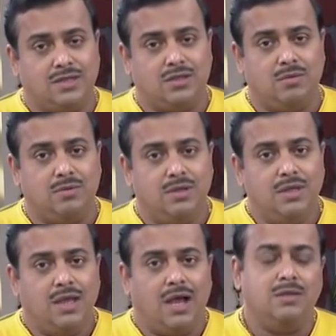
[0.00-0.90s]
রাখতে হবে
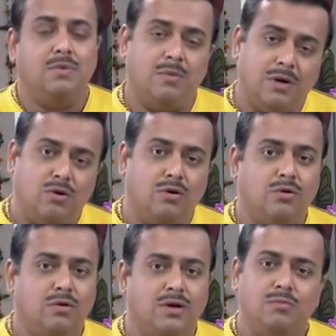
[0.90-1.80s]
আজ ব্যবহার
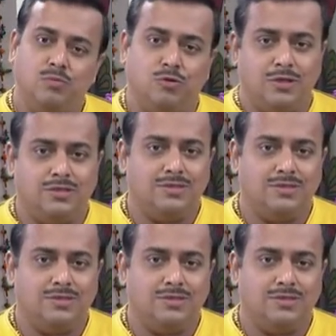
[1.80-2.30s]
গণ্ডগোল হলে বিপদ আছে